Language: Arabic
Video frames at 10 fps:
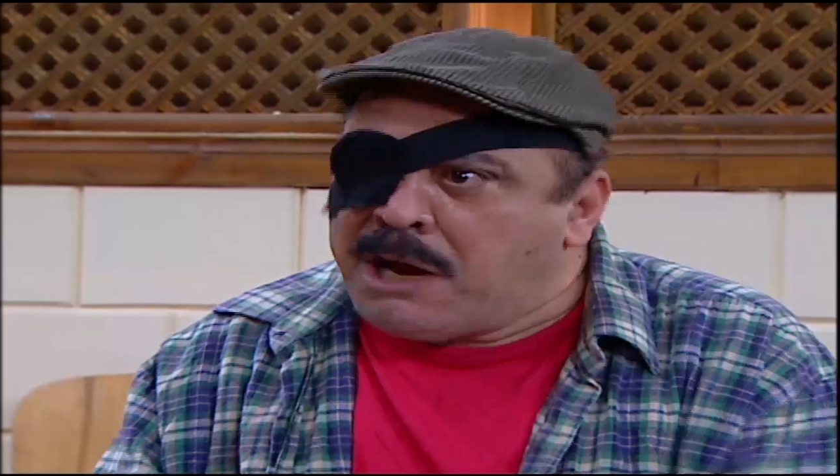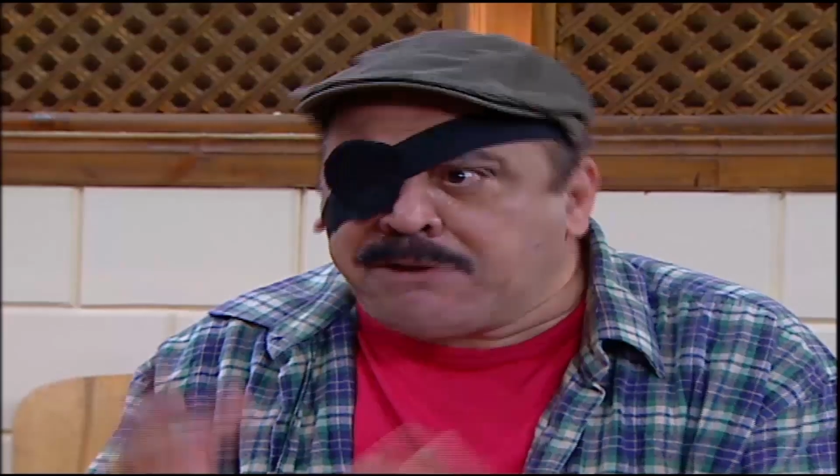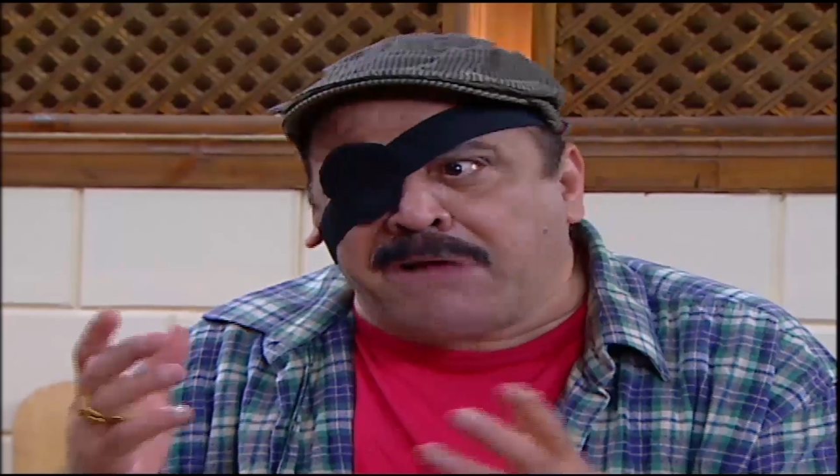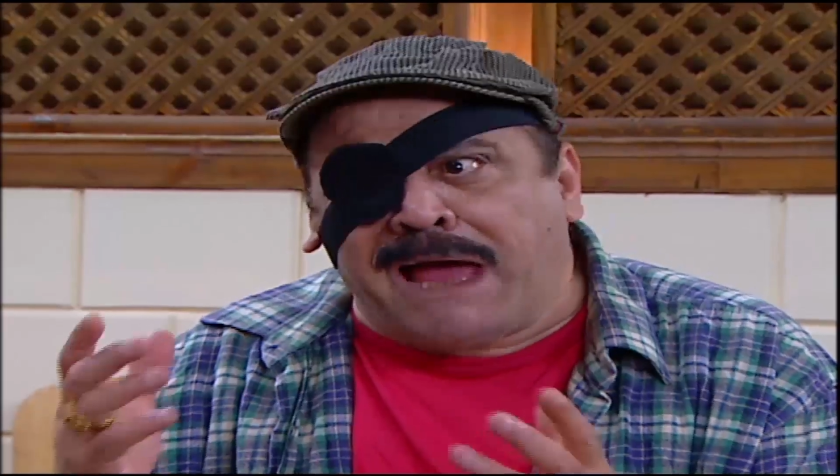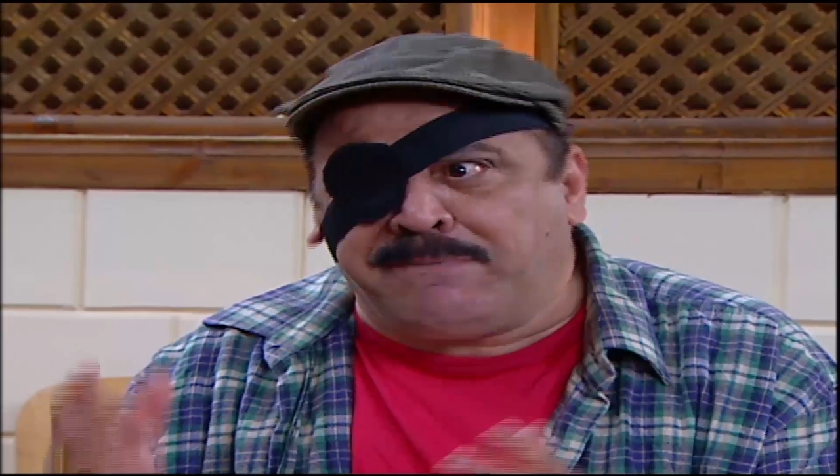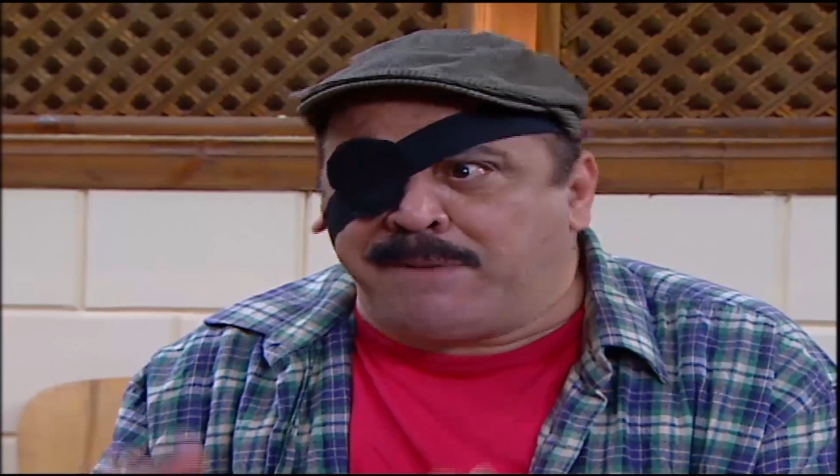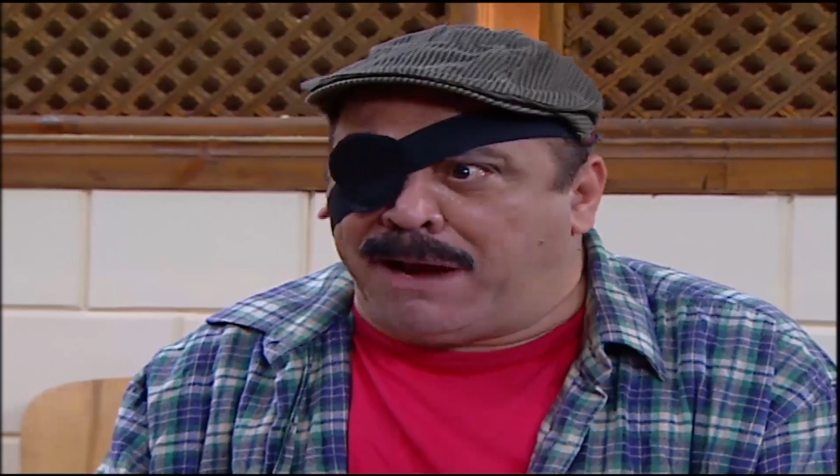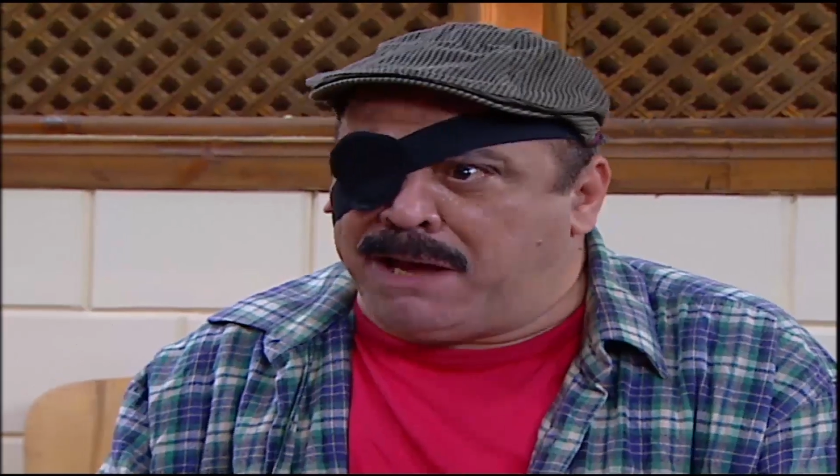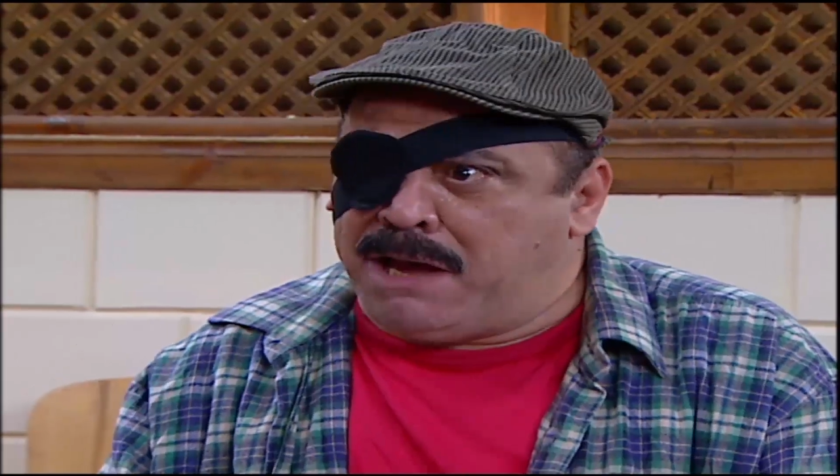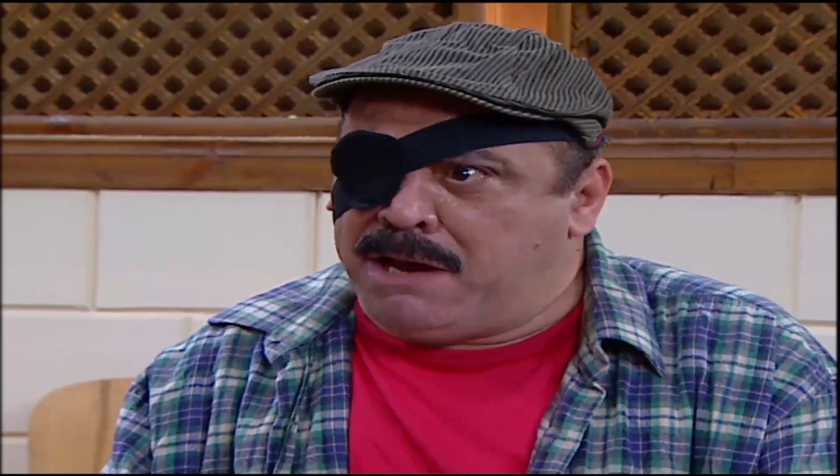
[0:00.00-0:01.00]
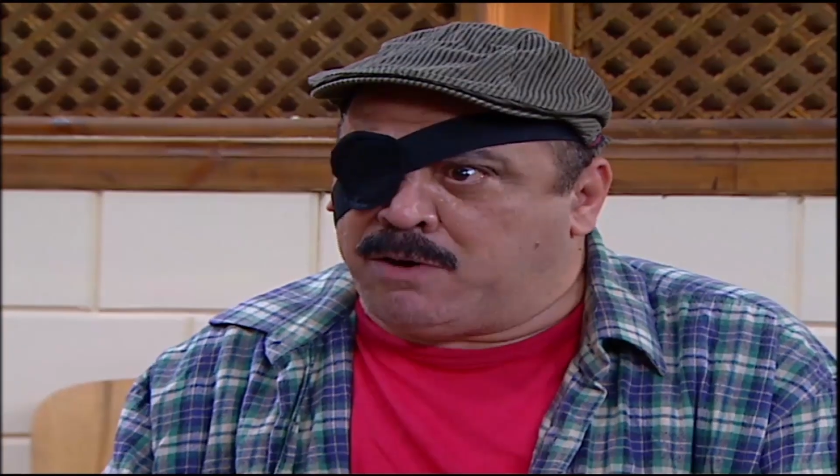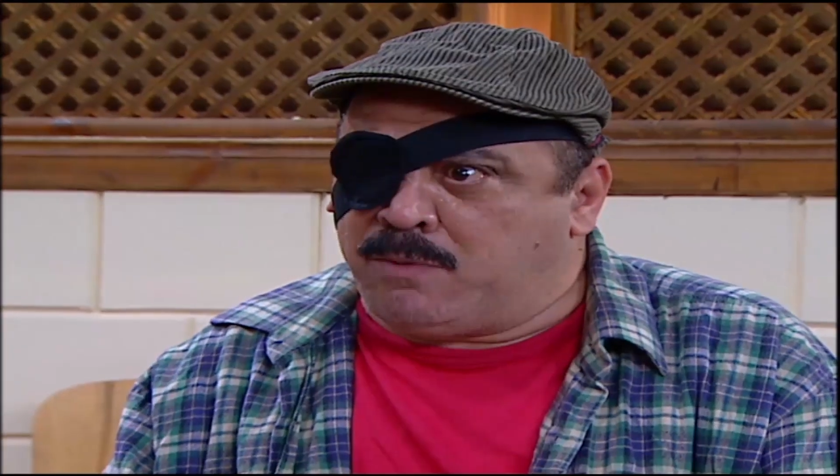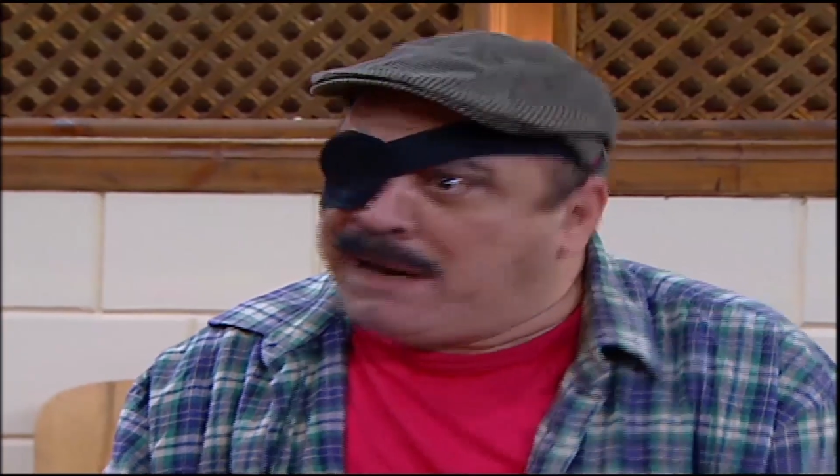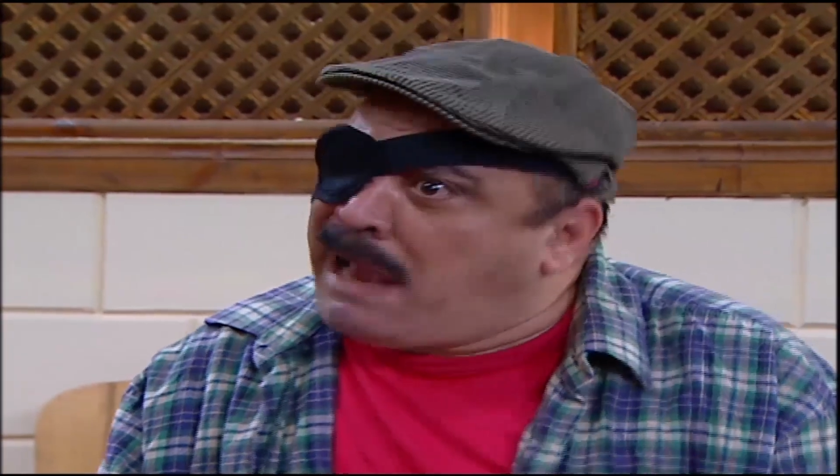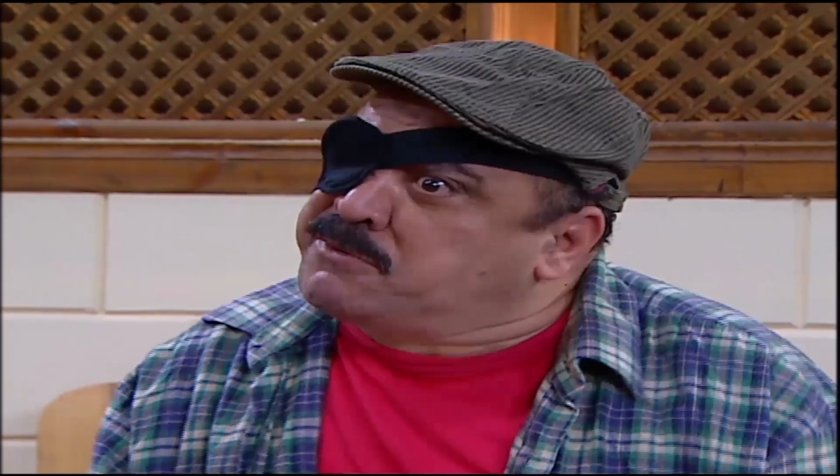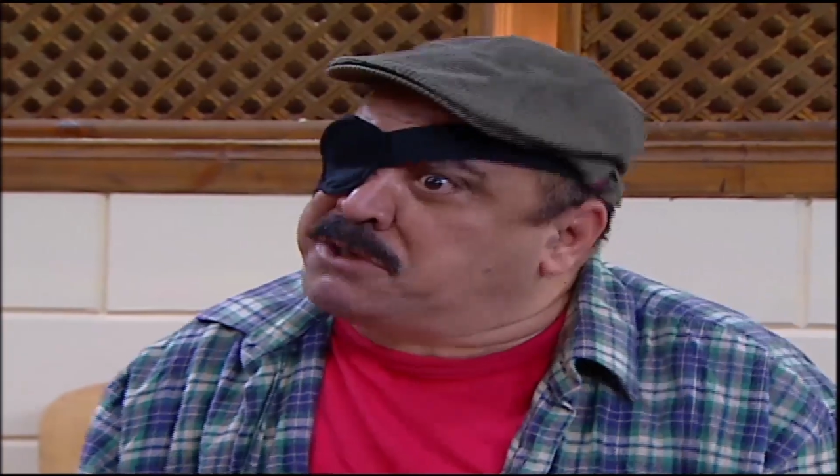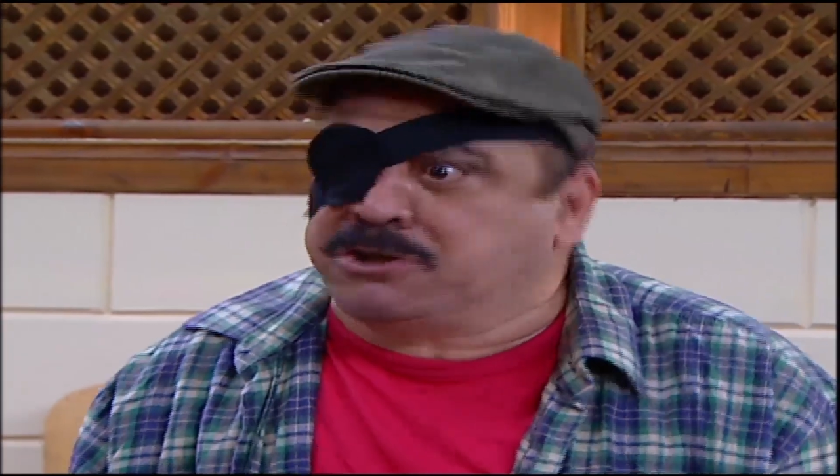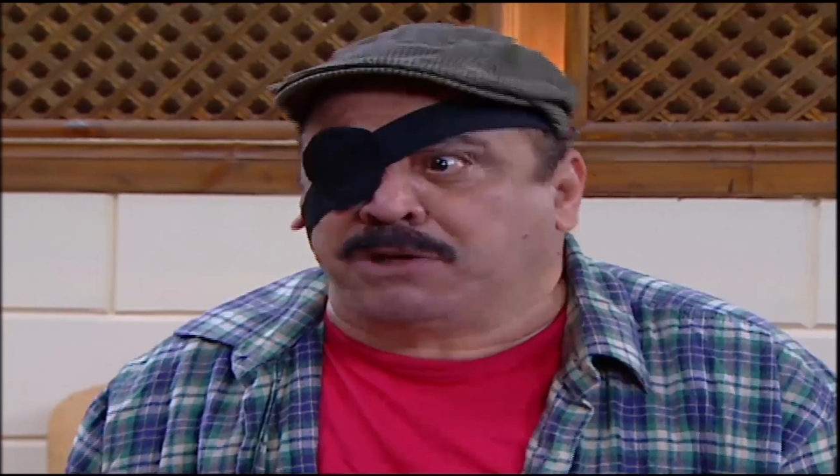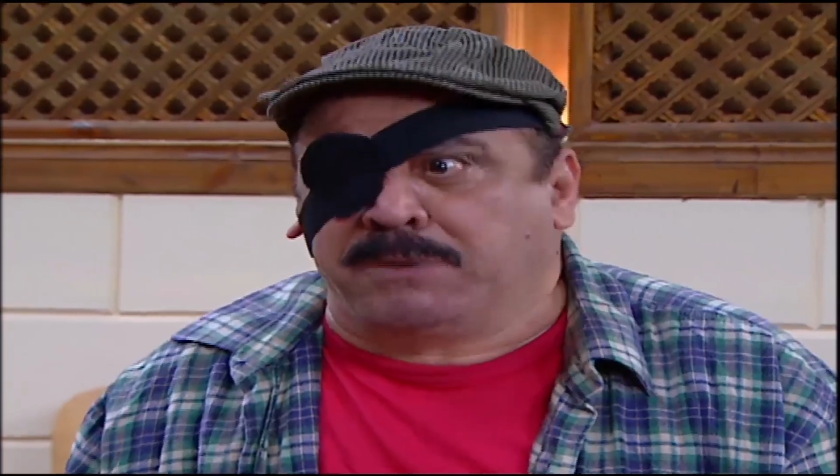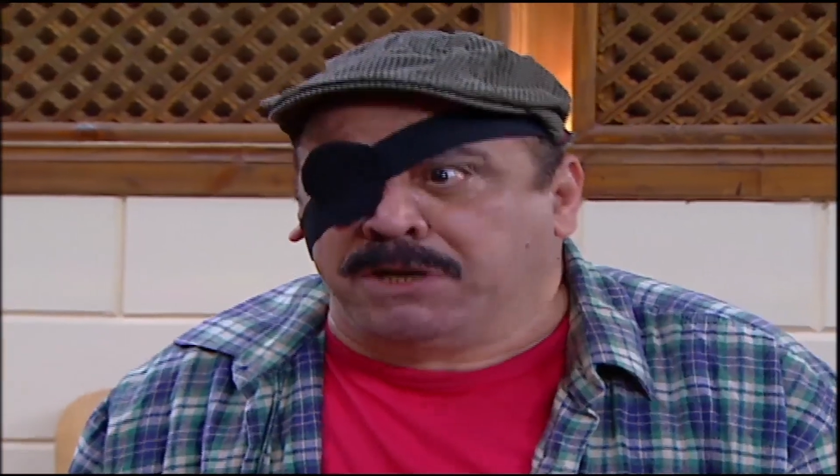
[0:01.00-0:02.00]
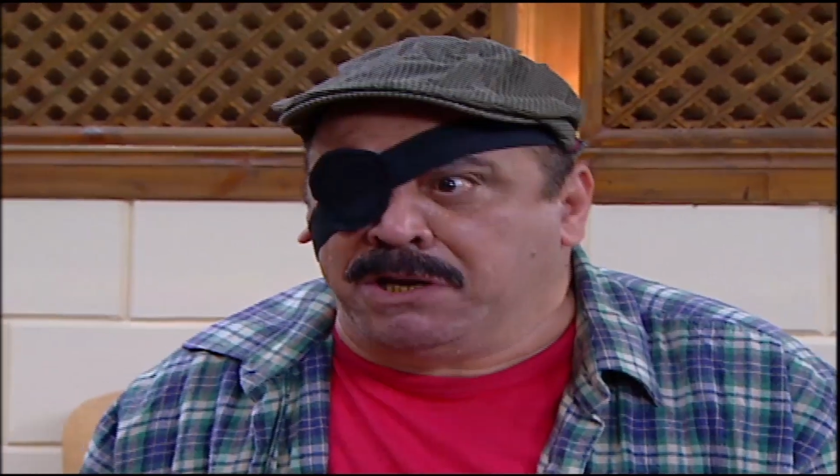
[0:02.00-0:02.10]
حيرت قلبي معاك امال عاوز تشرب